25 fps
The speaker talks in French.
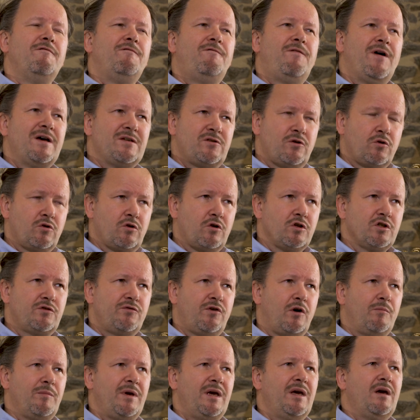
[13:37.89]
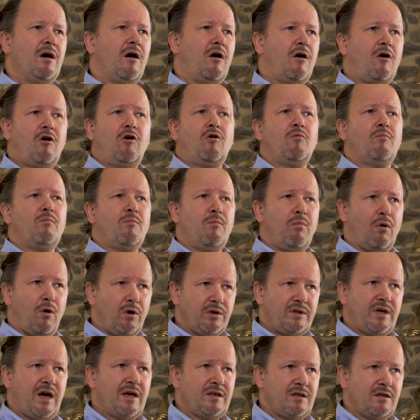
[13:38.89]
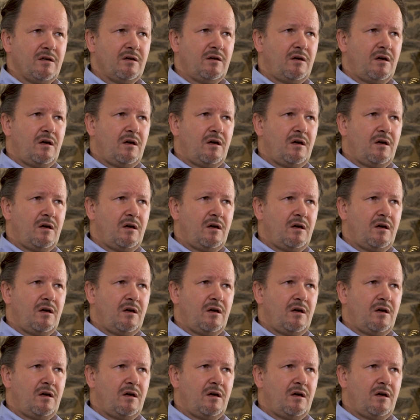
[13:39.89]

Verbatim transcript: va se transformer en Bretagne.